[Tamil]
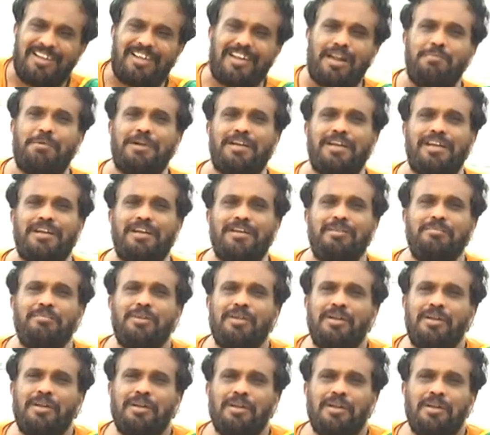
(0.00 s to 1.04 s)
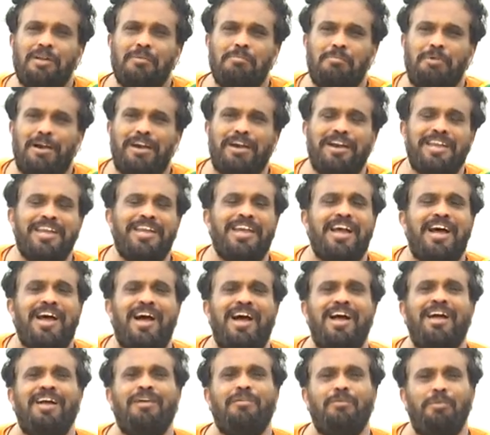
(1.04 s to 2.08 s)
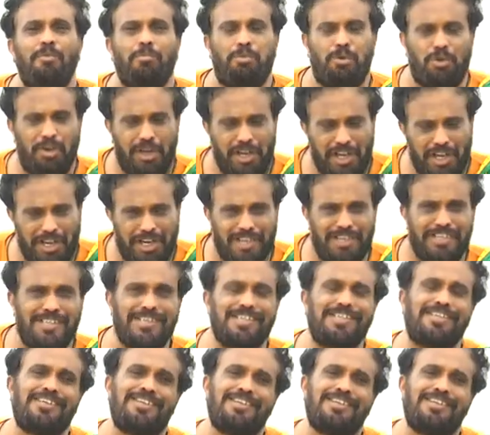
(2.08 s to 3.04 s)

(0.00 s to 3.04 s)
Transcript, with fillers: நமக்கு மழையாக பொழிகிறது